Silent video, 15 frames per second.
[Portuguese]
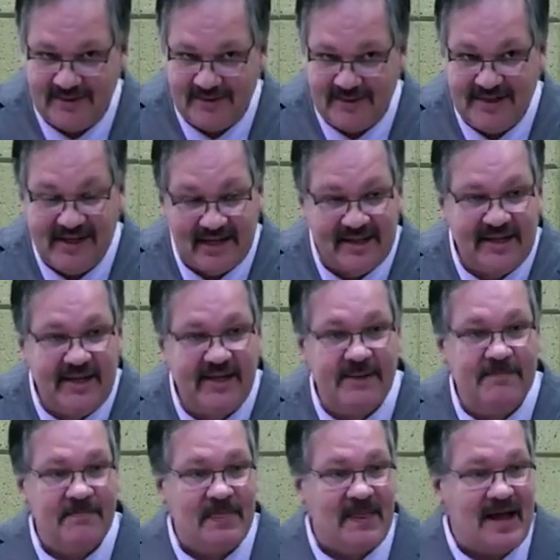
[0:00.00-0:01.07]
E
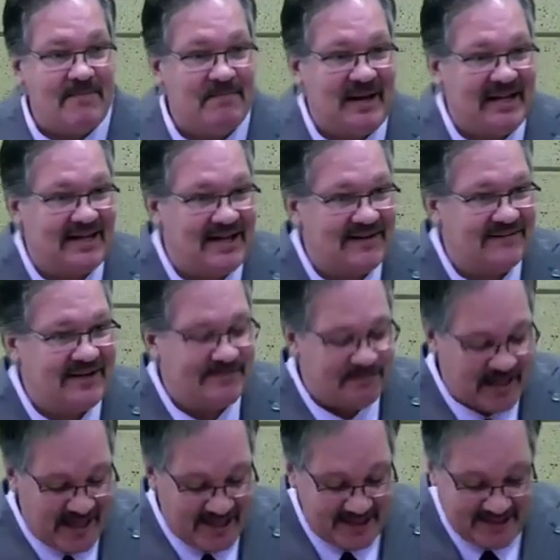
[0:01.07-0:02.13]
aqui, a palavra
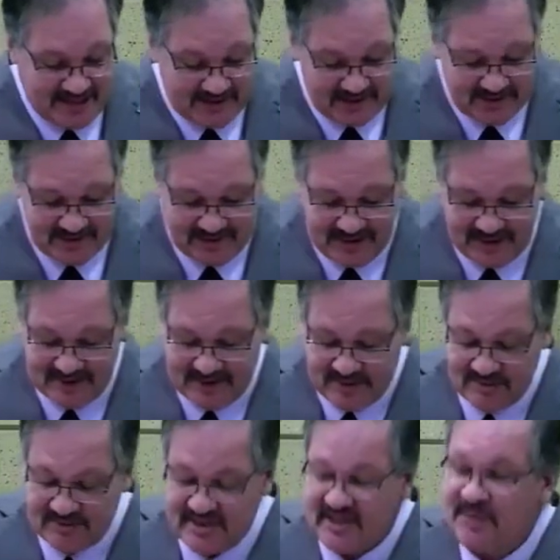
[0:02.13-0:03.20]
hebraica que é
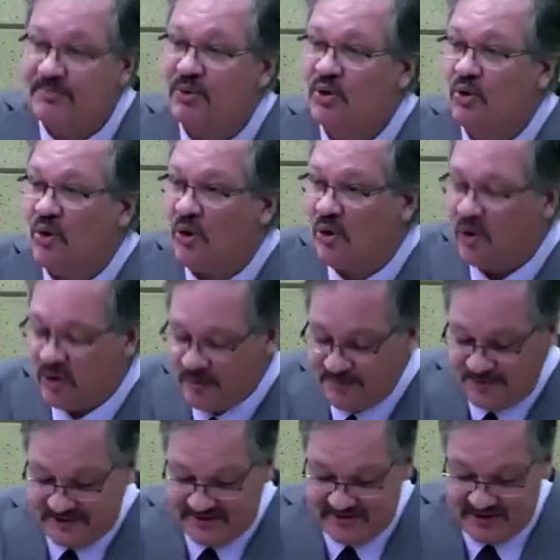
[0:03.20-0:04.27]
traduzida por
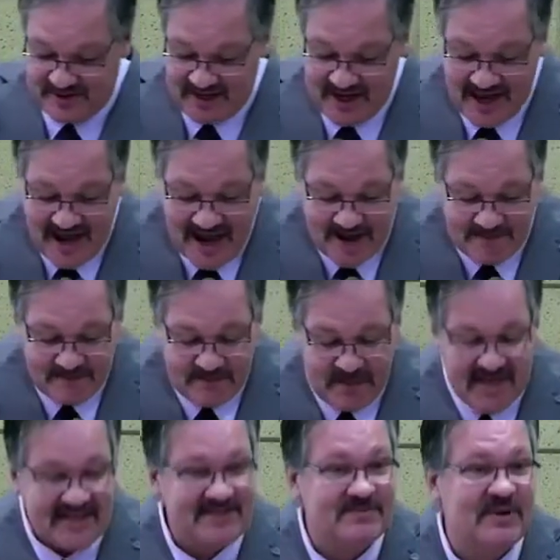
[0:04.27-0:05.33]
corrompe-se, é a
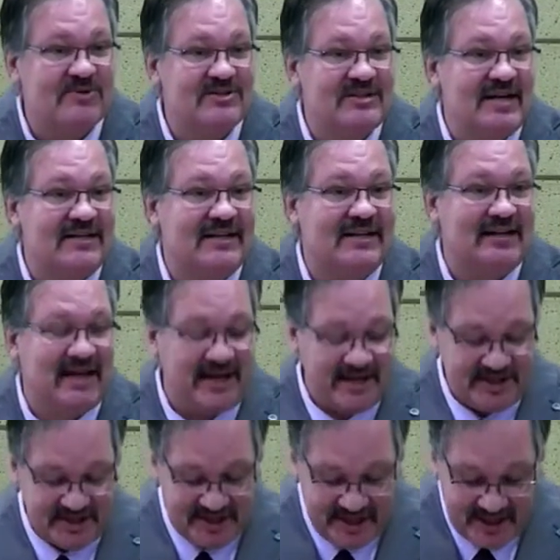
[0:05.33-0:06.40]
mesma usada lá em
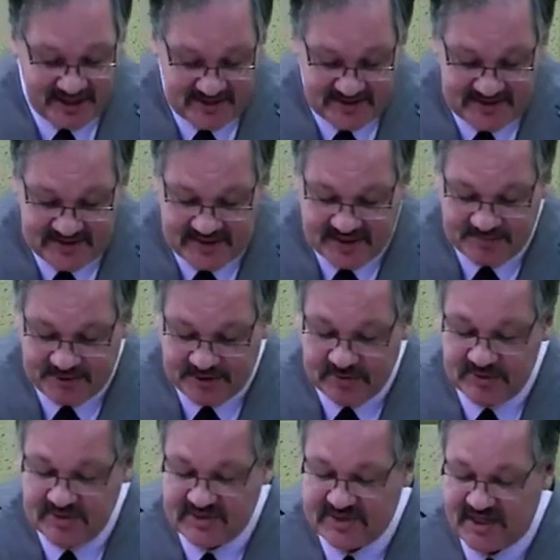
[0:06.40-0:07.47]
Gênesis
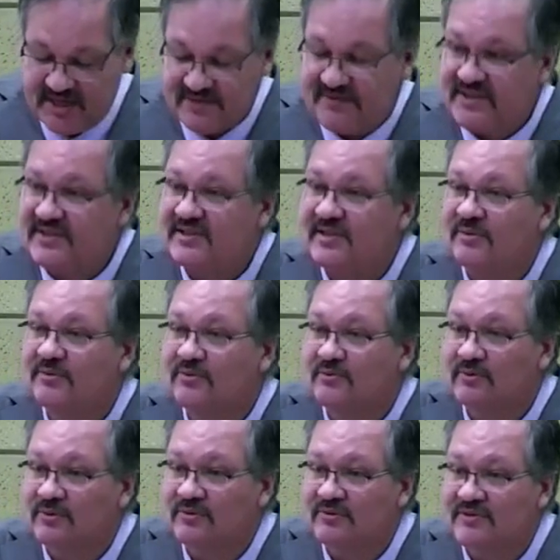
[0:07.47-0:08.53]
capítulo 6, versículo
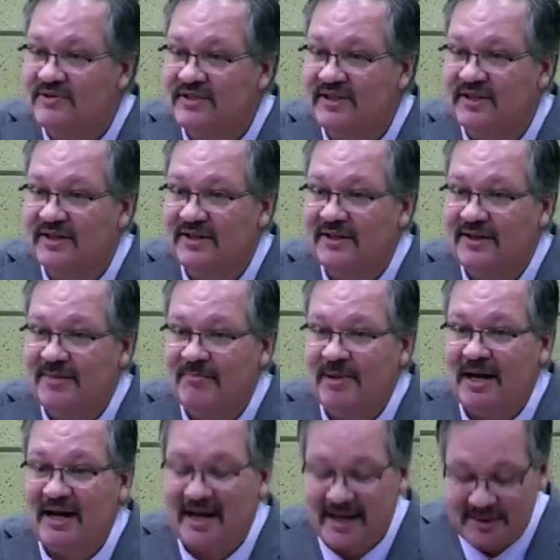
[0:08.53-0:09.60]
11,
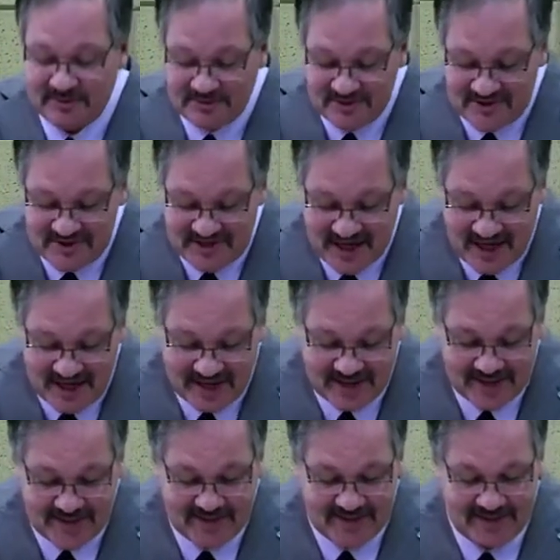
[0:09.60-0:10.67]
para anunciar